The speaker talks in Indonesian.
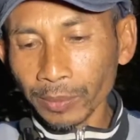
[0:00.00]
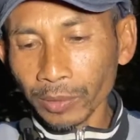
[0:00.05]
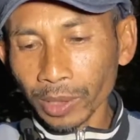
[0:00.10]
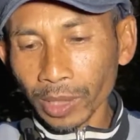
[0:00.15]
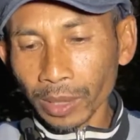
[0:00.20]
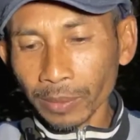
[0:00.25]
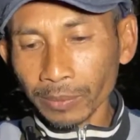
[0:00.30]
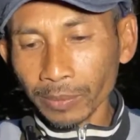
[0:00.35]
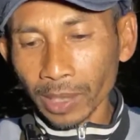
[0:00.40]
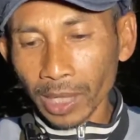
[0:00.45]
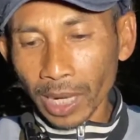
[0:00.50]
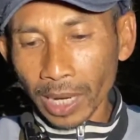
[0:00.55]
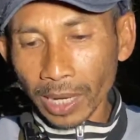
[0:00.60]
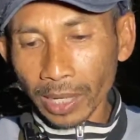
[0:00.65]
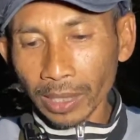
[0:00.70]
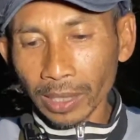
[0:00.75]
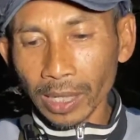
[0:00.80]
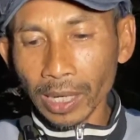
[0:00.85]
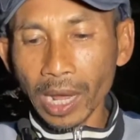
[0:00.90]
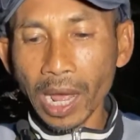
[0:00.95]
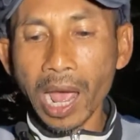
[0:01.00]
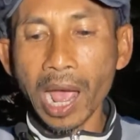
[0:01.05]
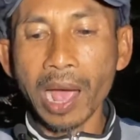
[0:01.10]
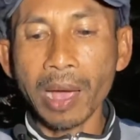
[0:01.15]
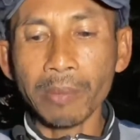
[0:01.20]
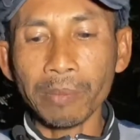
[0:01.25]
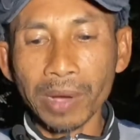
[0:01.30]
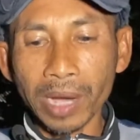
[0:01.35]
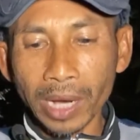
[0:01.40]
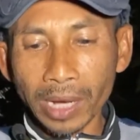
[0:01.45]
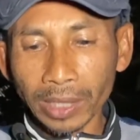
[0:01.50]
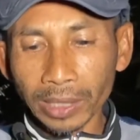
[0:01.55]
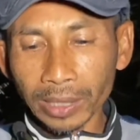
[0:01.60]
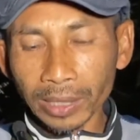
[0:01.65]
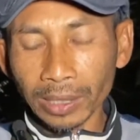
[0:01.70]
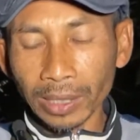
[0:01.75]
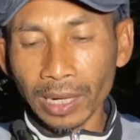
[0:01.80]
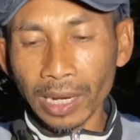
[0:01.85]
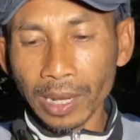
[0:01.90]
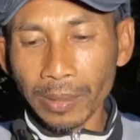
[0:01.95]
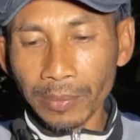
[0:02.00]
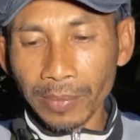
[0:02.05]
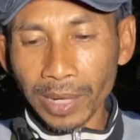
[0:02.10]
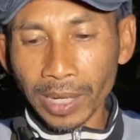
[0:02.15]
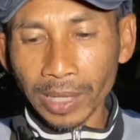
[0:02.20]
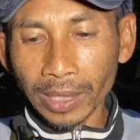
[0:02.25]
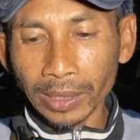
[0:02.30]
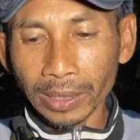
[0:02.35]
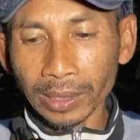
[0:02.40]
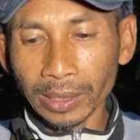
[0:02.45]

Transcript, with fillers: mudah-mudahan aman selamat